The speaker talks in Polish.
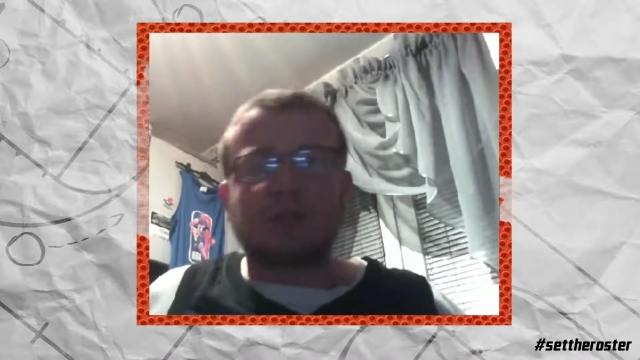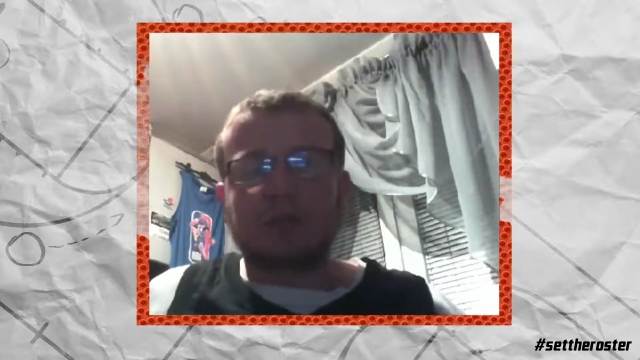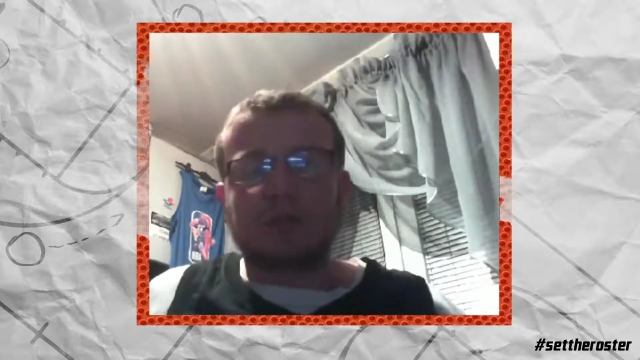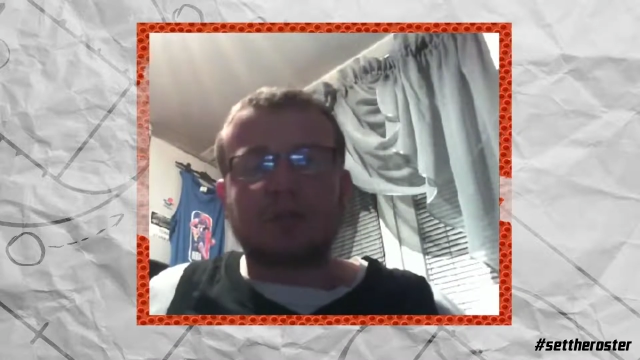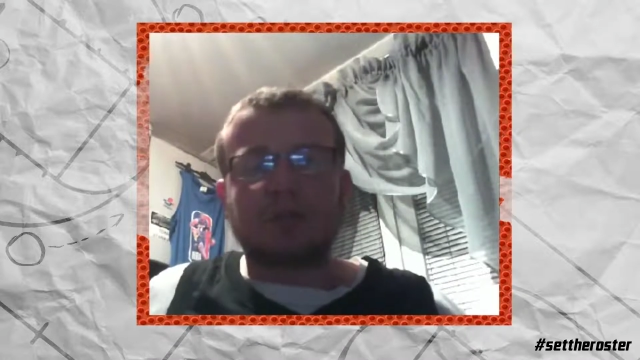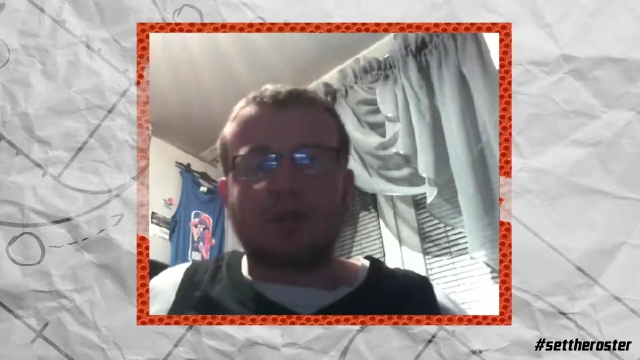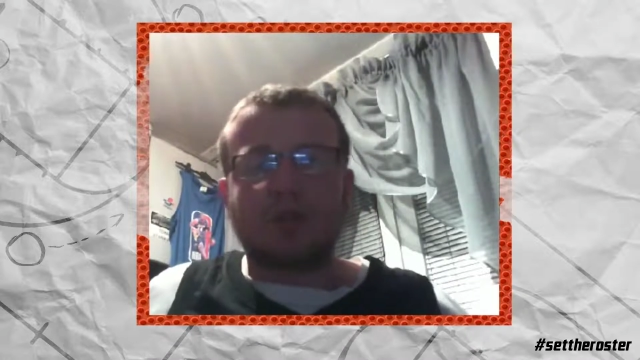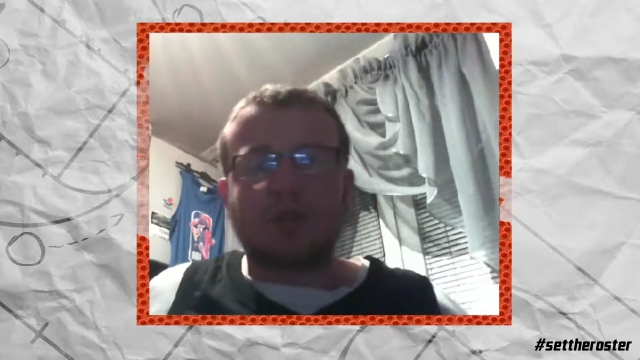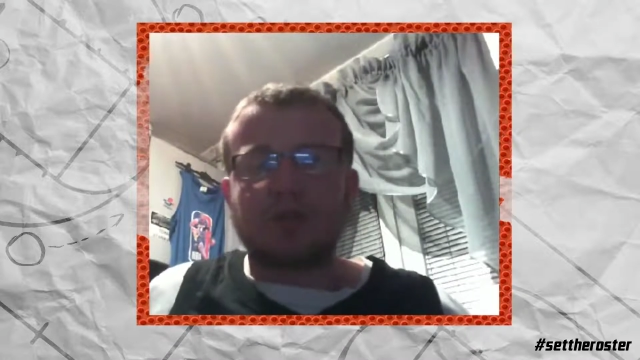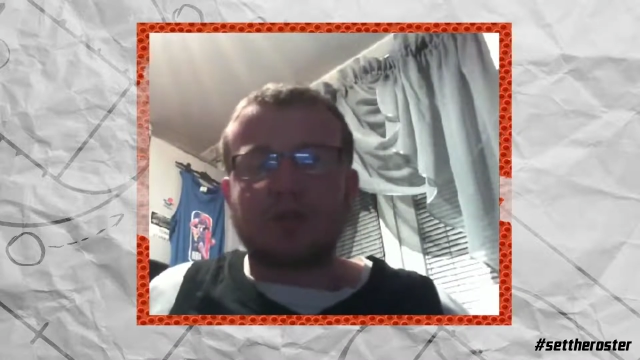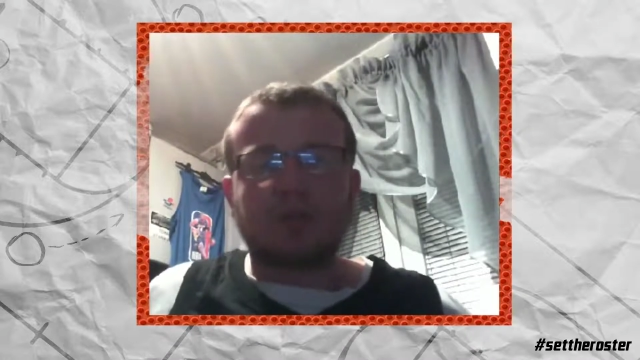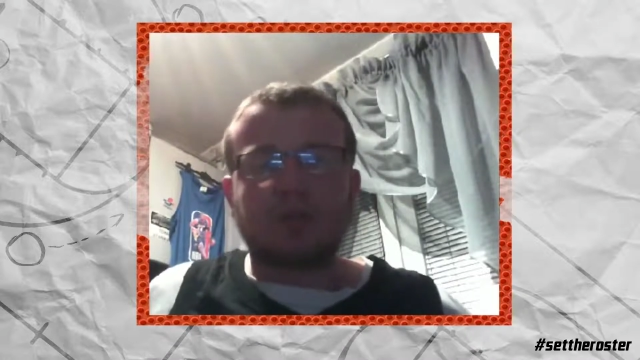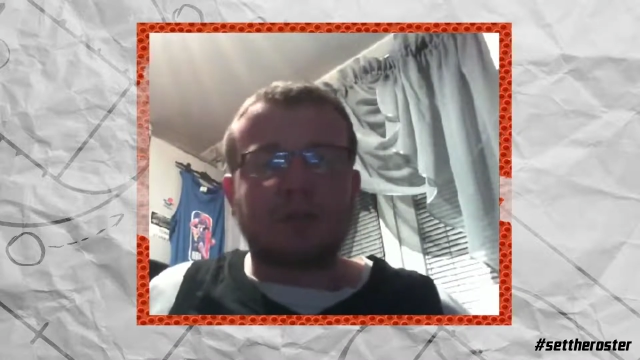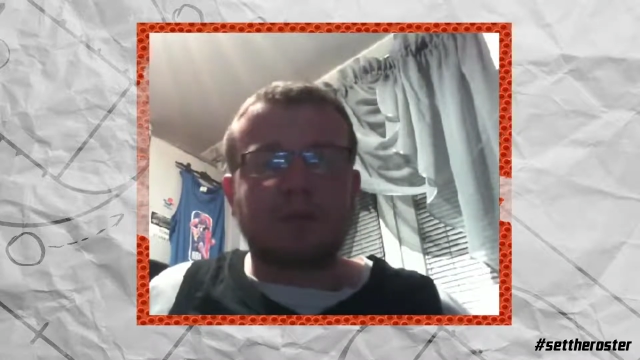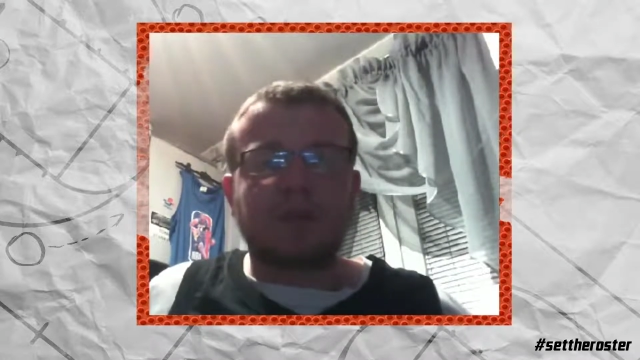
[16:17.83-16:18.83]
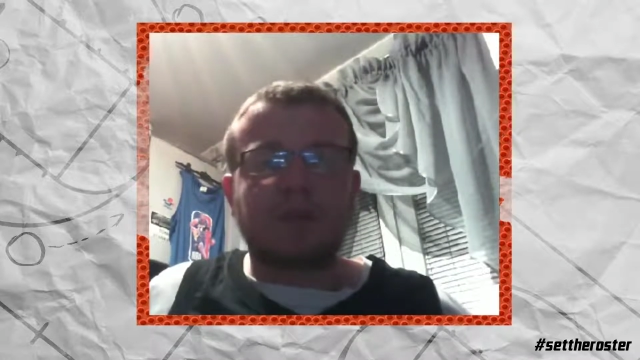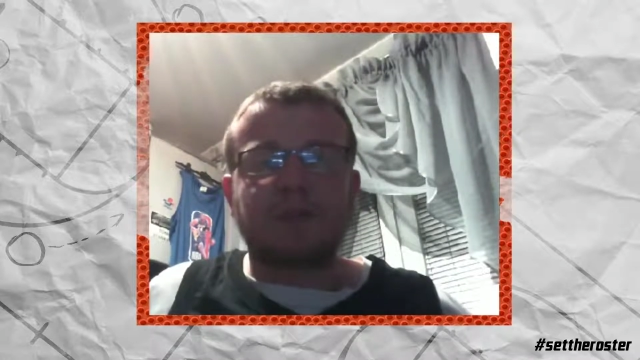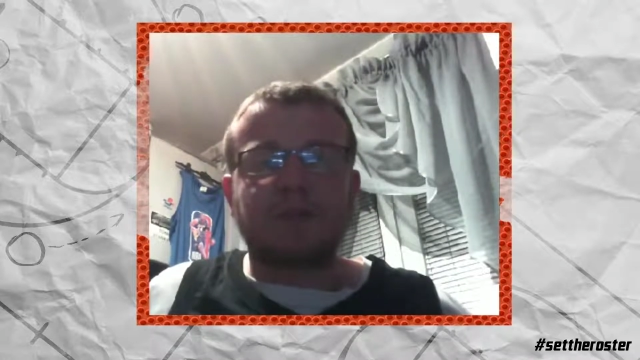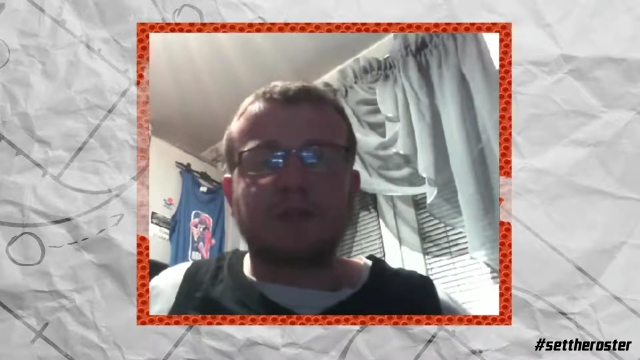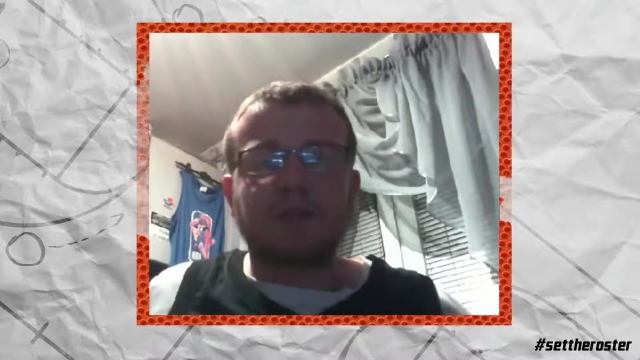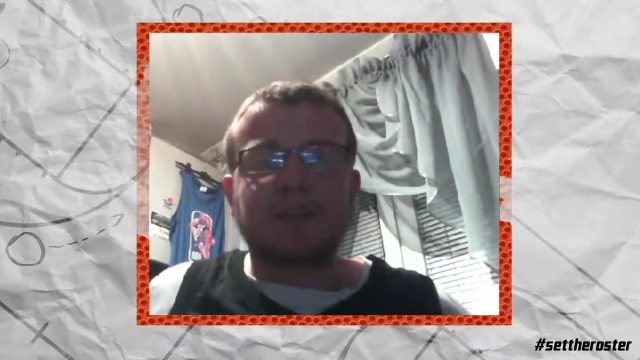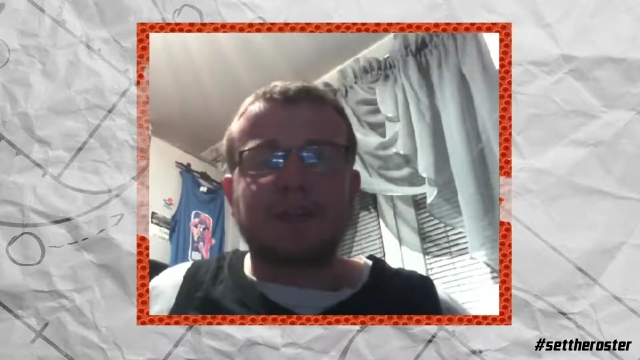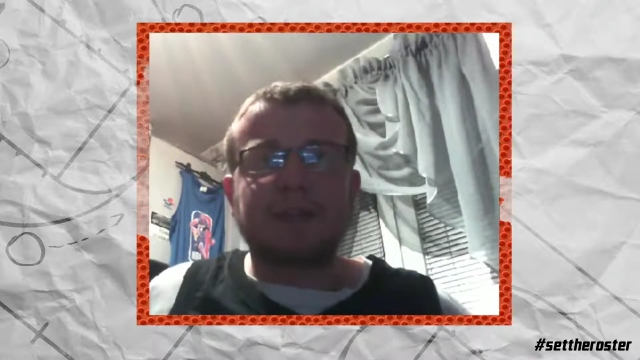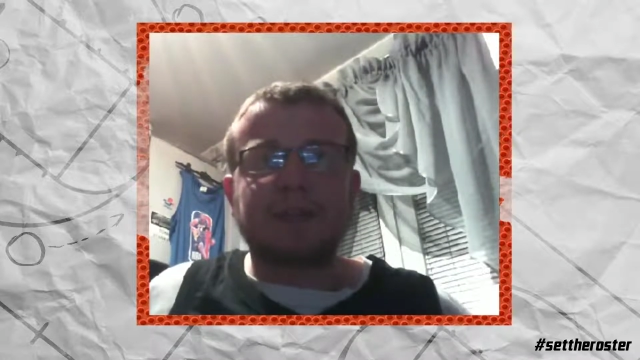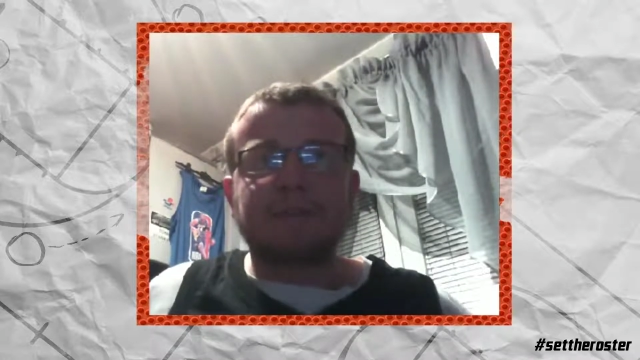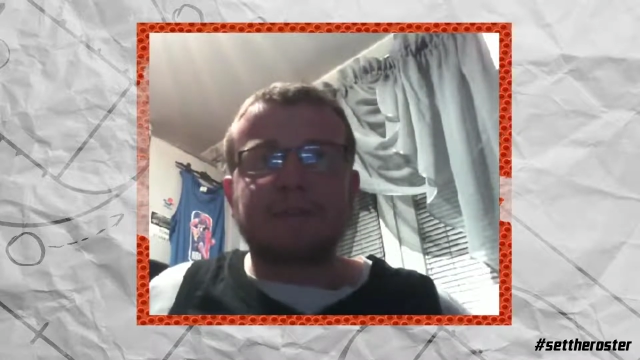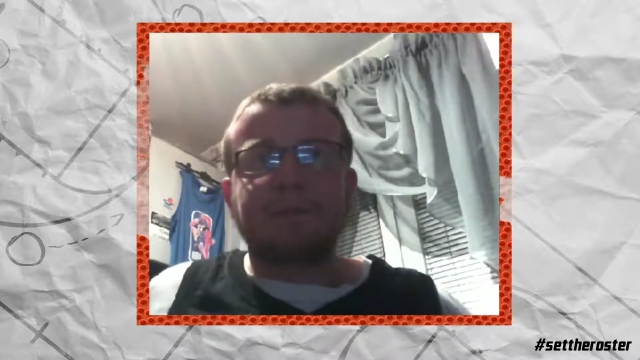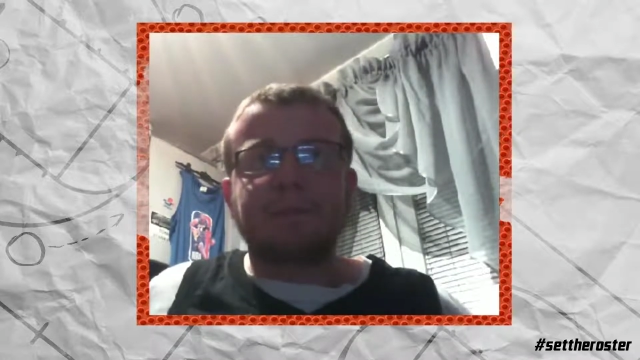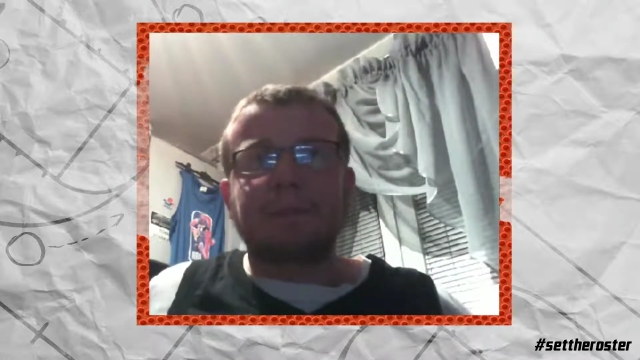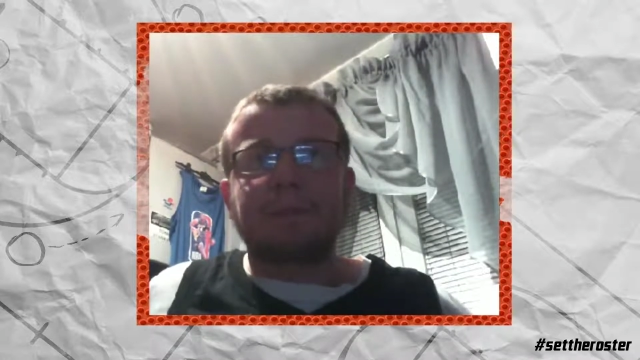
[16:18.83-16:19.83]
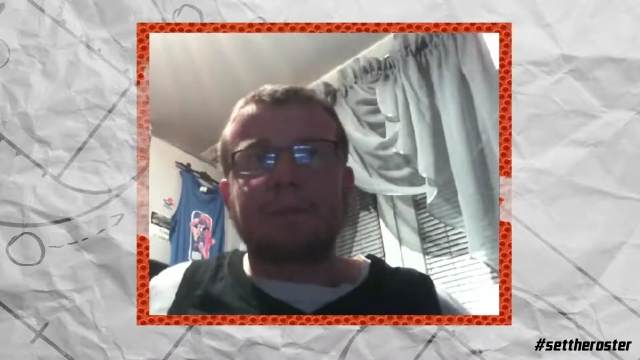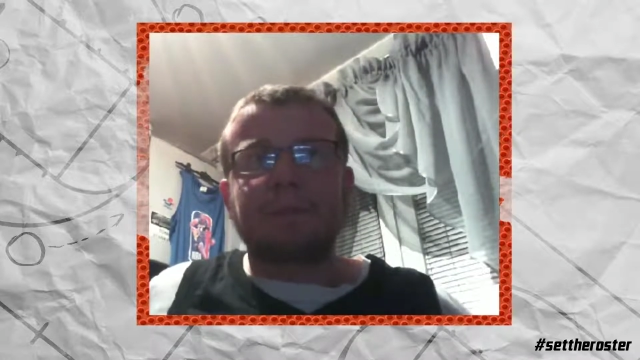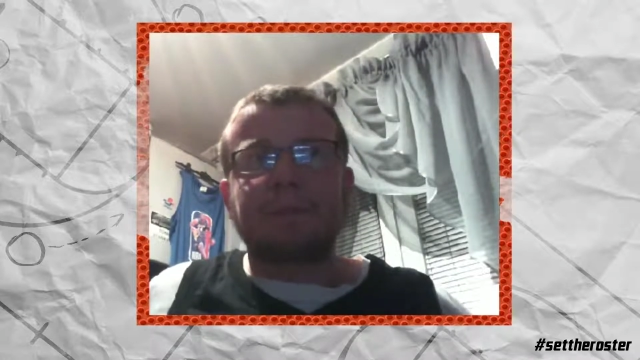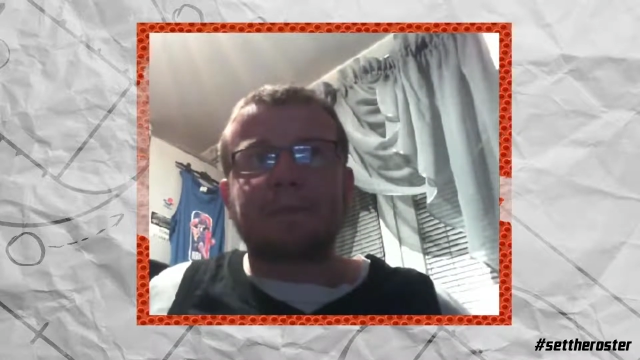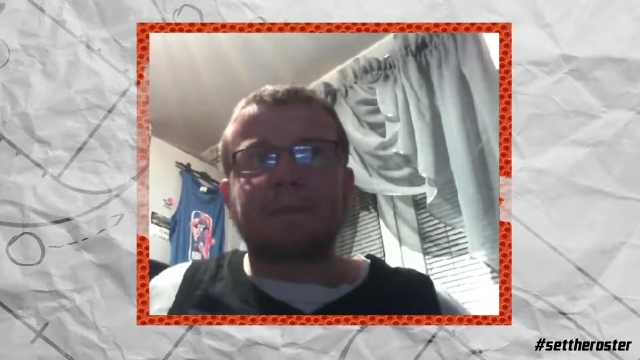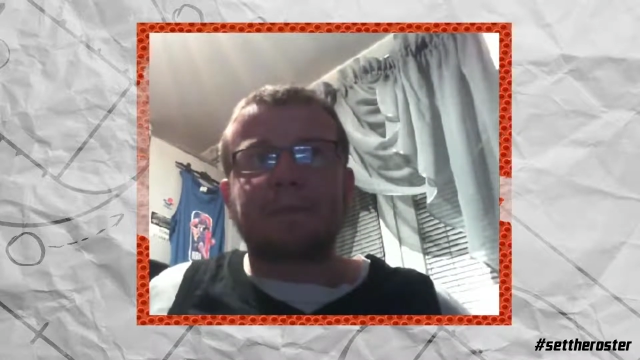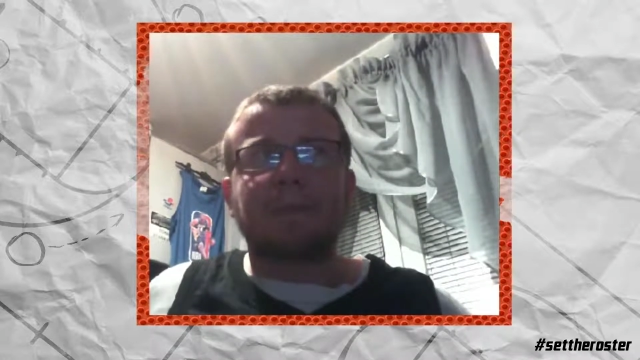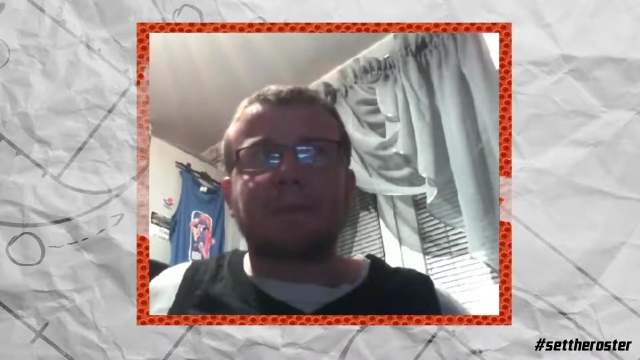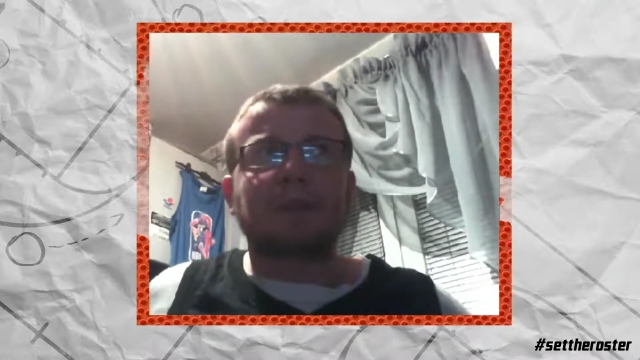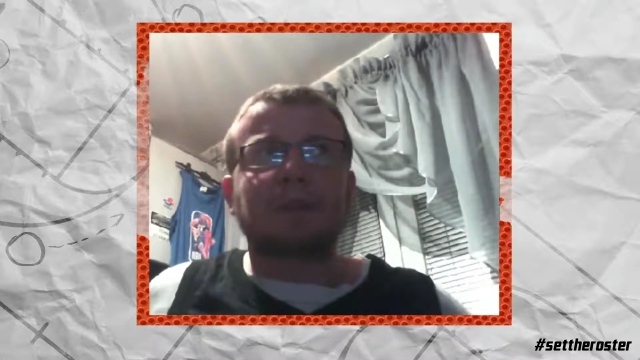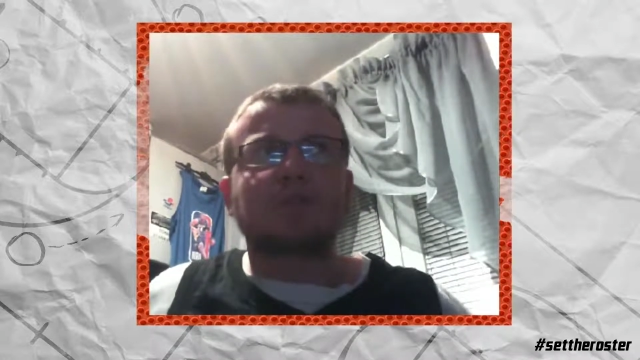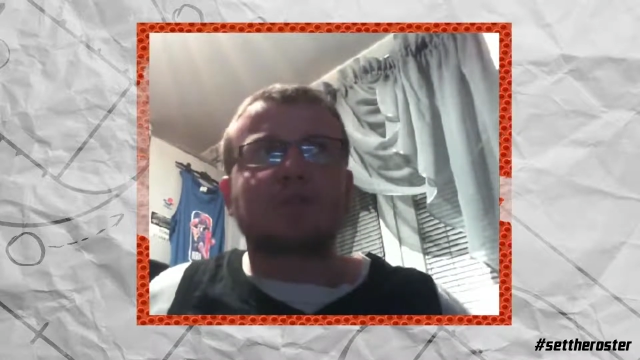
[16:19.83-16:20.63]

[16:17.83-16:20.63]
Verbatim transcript: kończąc ten, ten wątek, mm, co